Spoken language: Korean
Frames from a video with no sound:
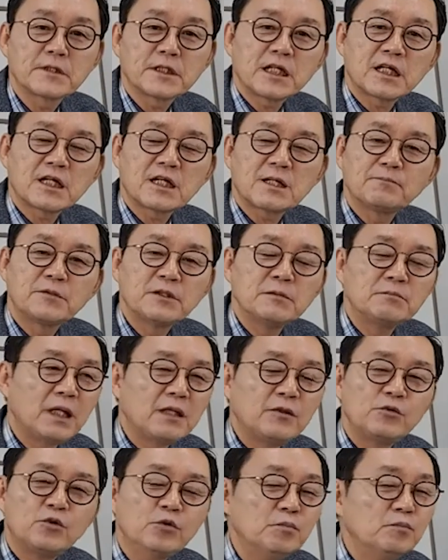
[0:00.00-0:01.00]
참
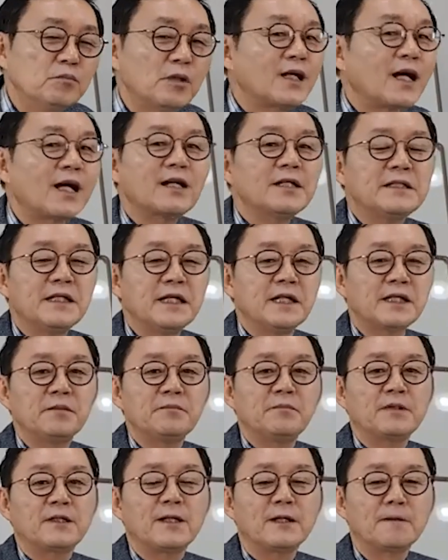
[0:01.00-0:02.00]
정말 눈물 나는
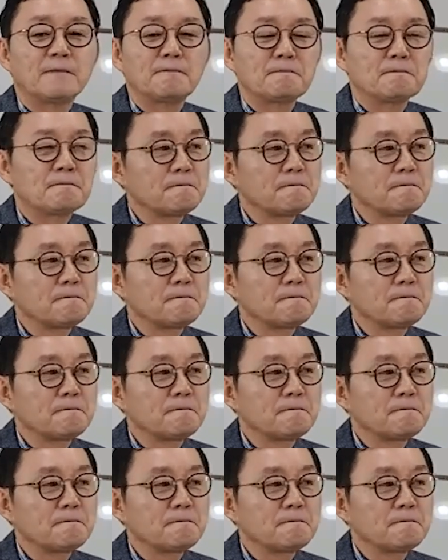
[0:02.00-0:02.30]
이야기입니다.